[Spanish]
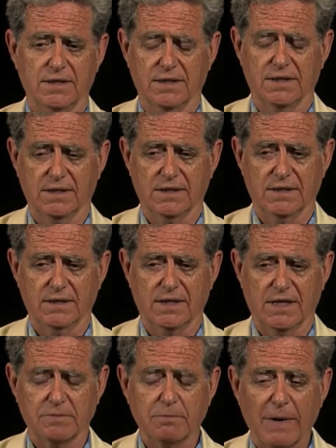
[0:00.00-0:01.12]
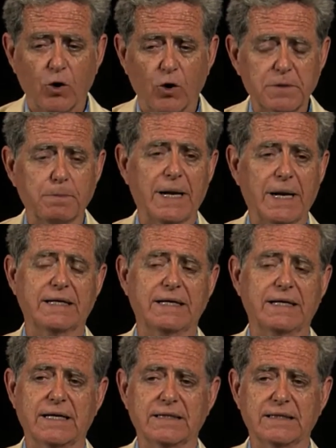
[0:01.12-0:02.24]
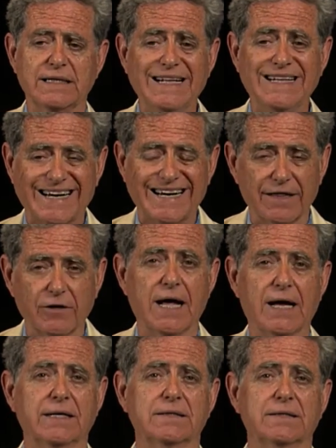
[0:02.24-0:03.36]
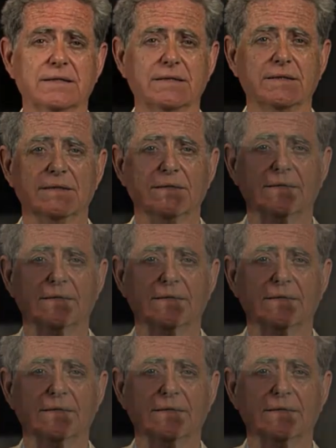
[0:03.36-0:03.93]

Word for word: eh, las mejores prácticas internacionales